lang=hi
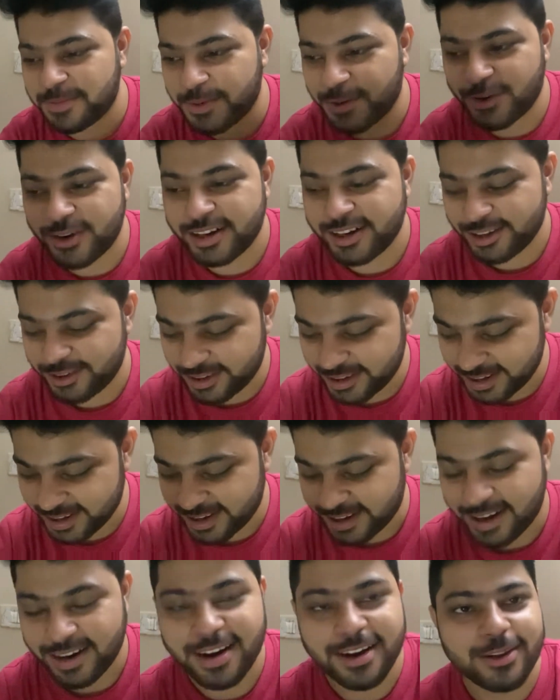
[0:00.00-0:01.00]
परोठी और ये
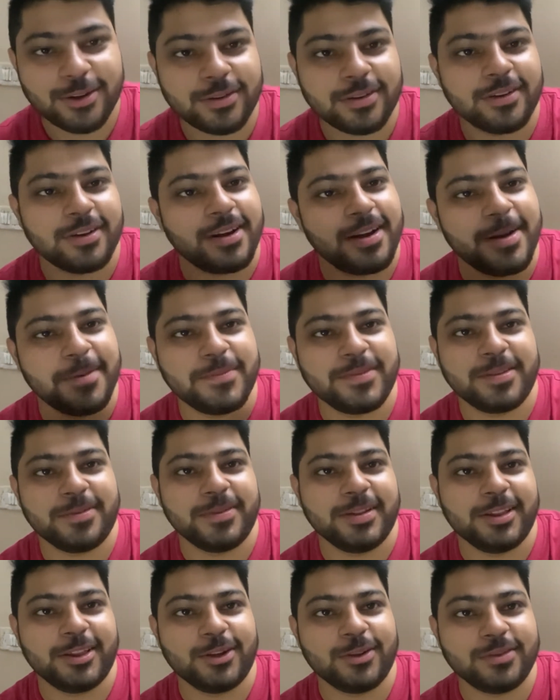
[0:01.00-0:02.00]
खा लेता हूँ और आपसे
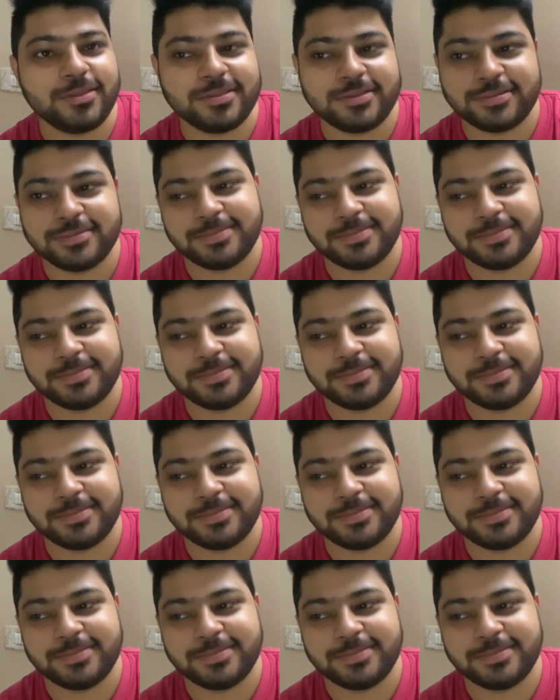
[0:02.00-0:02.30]
मिलता हूँ